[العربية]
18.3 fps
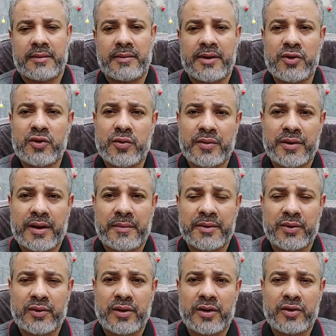عليكم
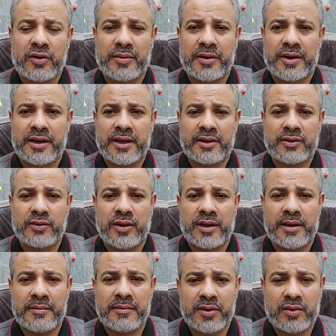ورحمة الله
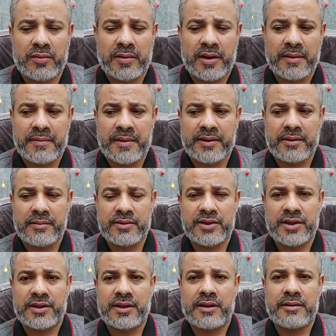وبركاته أهلا بكم أحبتي من
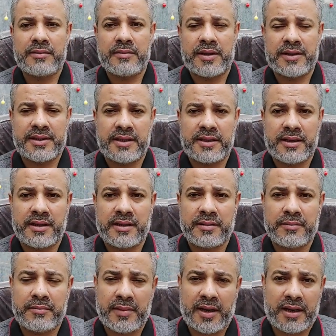جديد ما
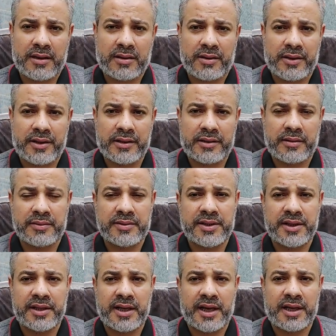زلنا مع قناة
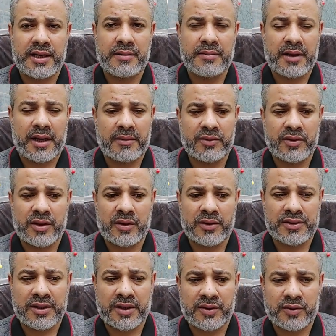تفسير الأحلام الحمد لله
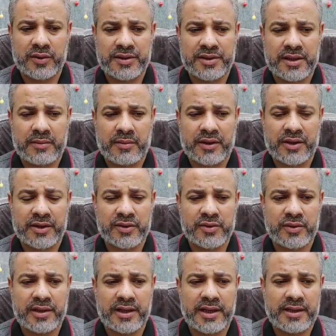والصلاة والسلام على
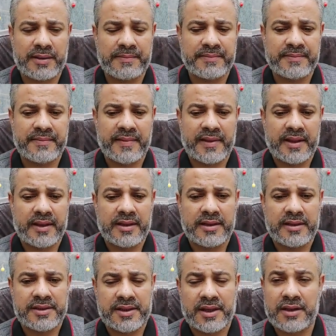رسول الله
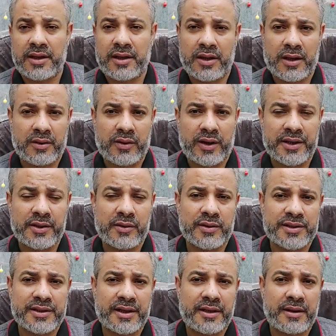صلى الله عليه
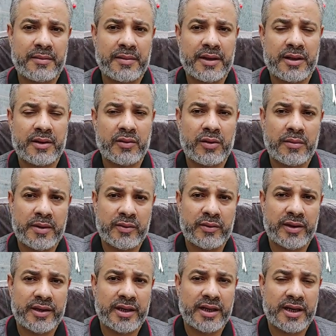وسلم ومن
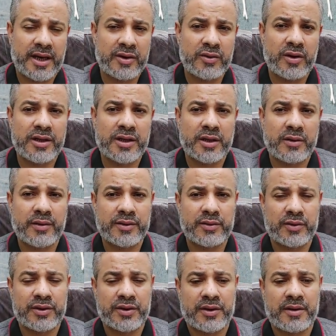والاه أيها الإخوة
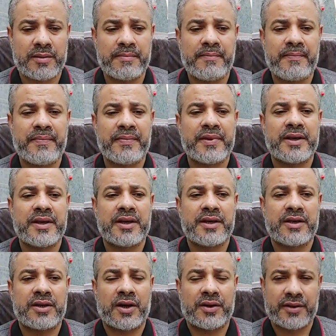الكرام
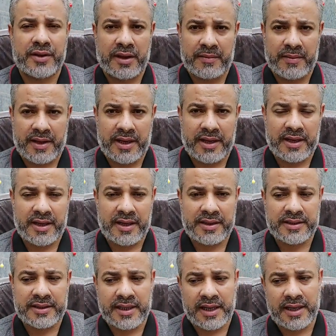النهاردة يا جماعة
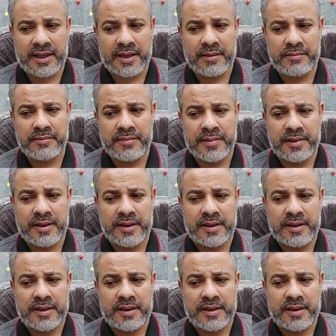هنتكلم